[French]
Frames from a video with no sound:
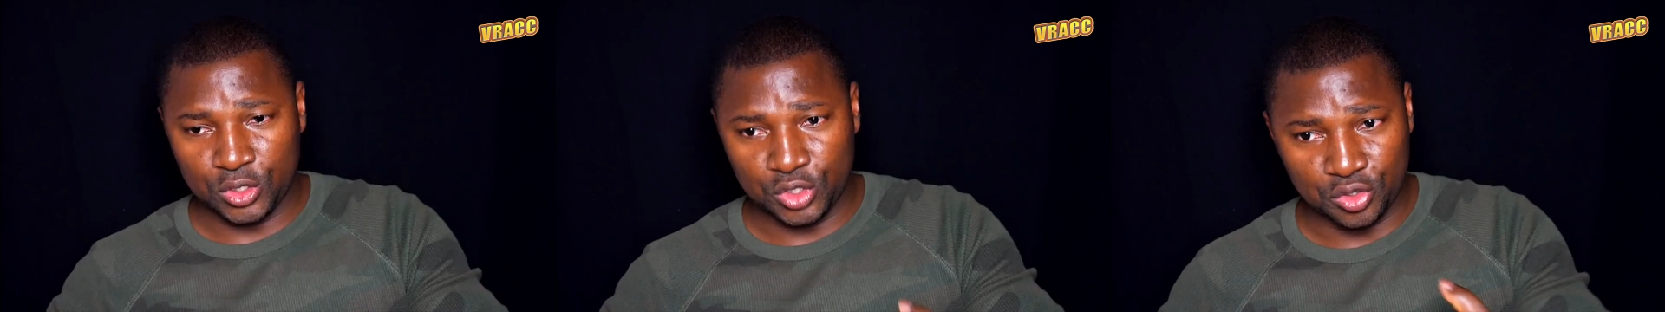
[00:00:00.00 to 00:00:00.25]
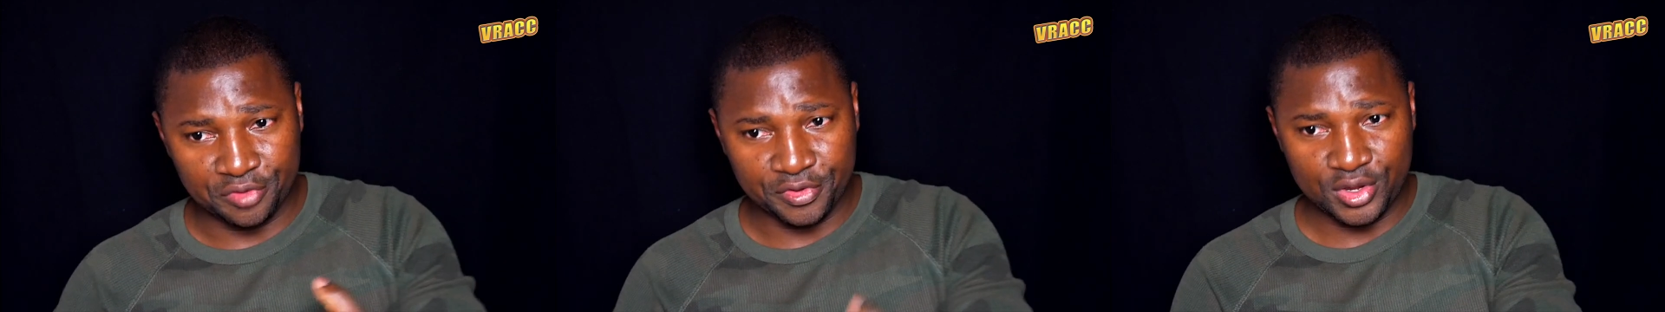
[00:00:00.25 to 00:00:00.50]

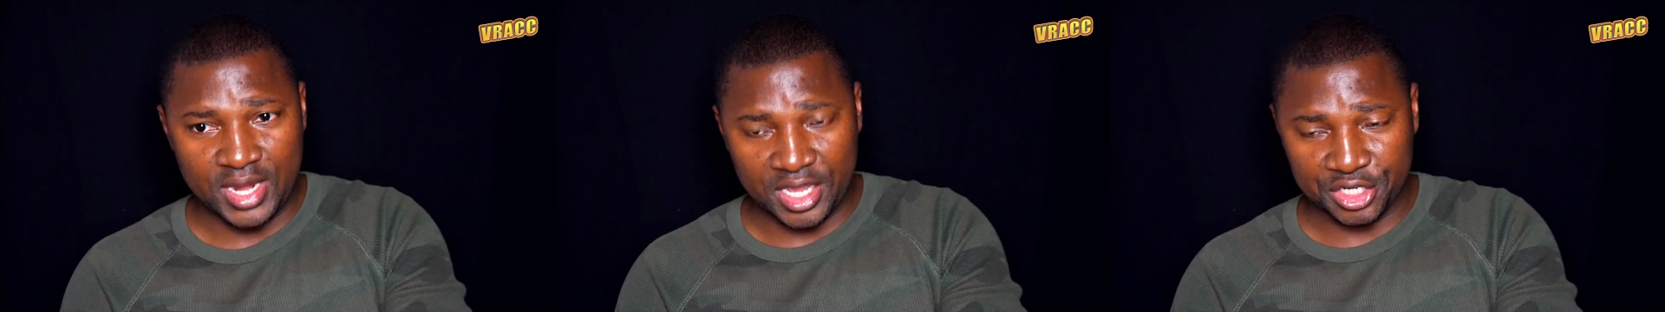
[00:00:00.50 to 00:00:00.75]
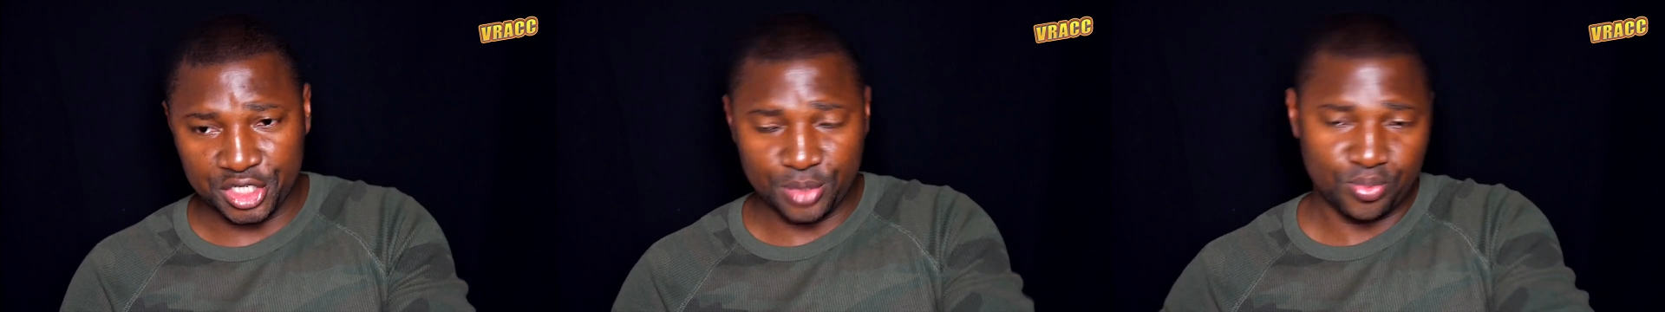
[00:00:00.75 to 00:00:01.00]
Je veux
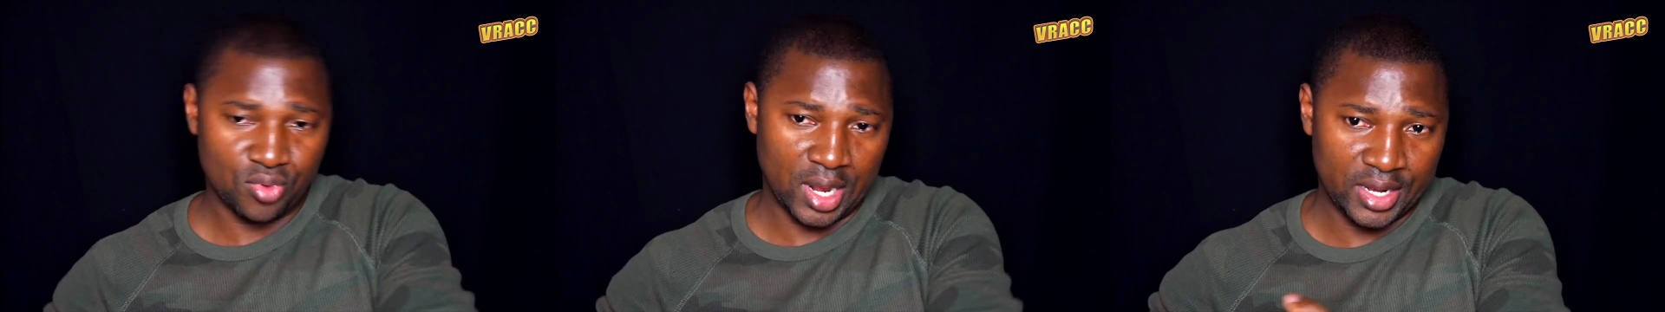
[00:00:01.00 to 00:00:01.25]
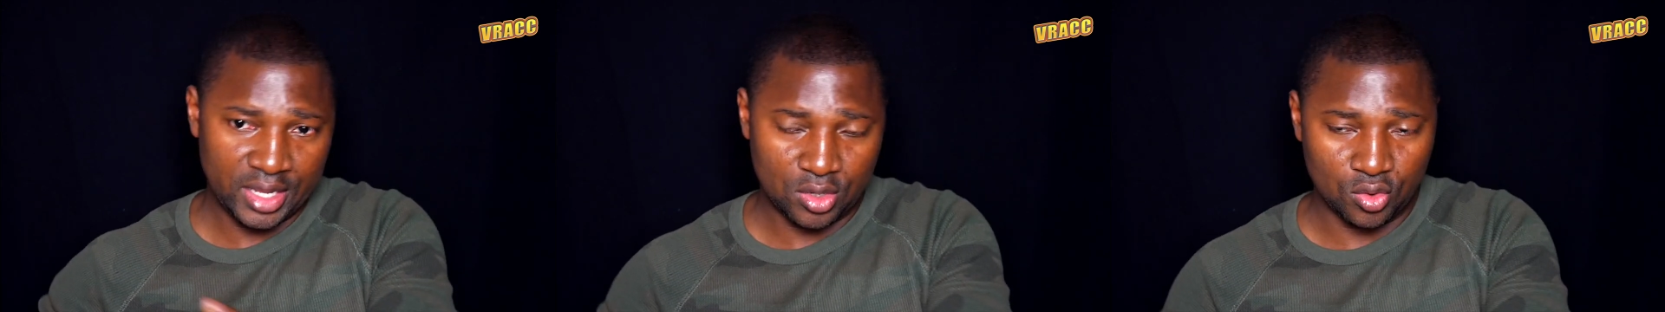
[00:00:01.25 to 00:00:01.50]
nager pour
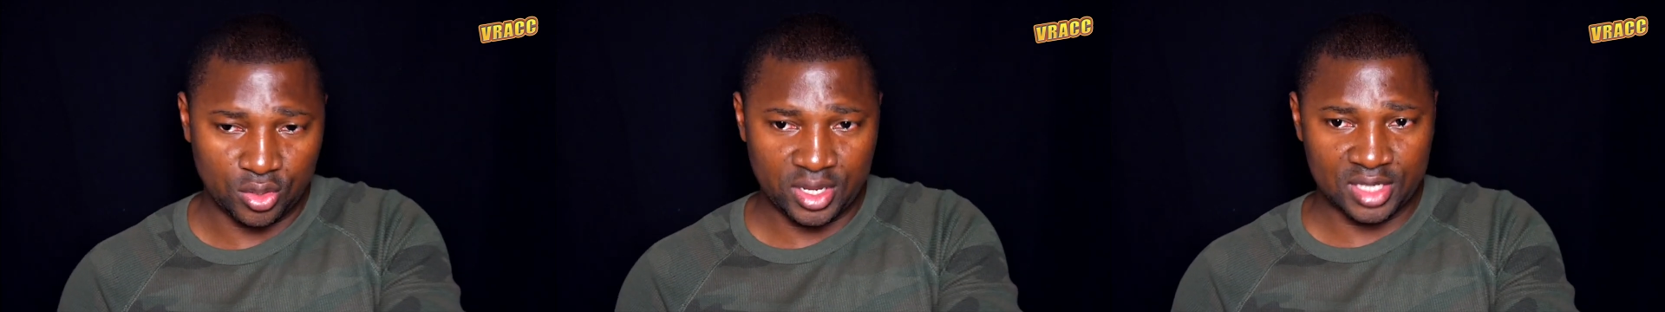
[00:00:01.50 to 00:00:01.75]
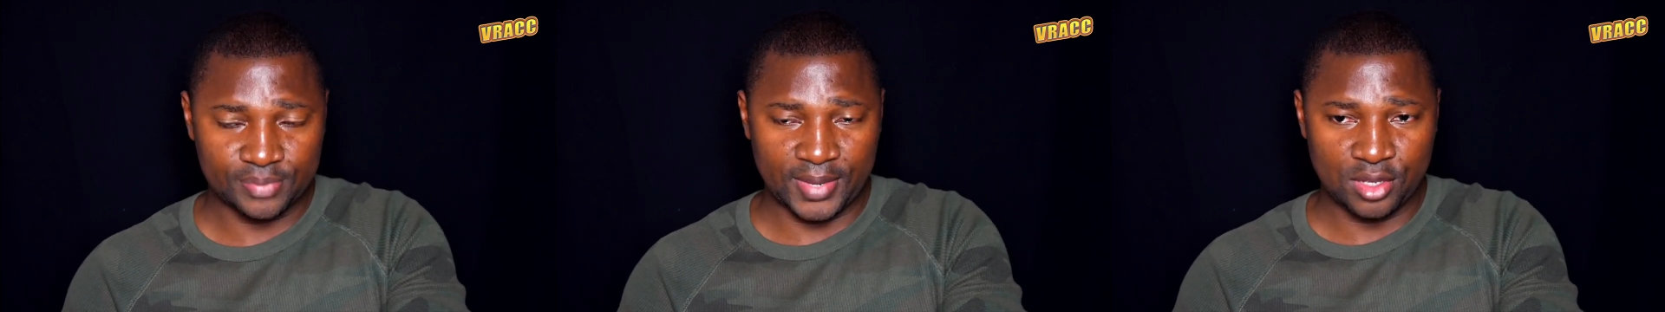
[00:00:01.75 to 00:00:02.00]
aller
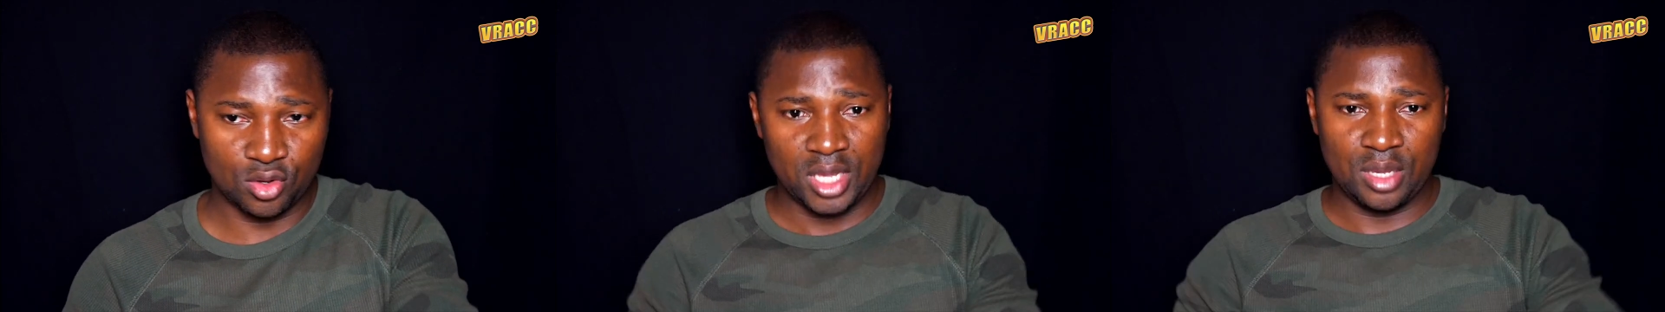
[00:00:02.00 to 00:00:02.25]
côté espagnol.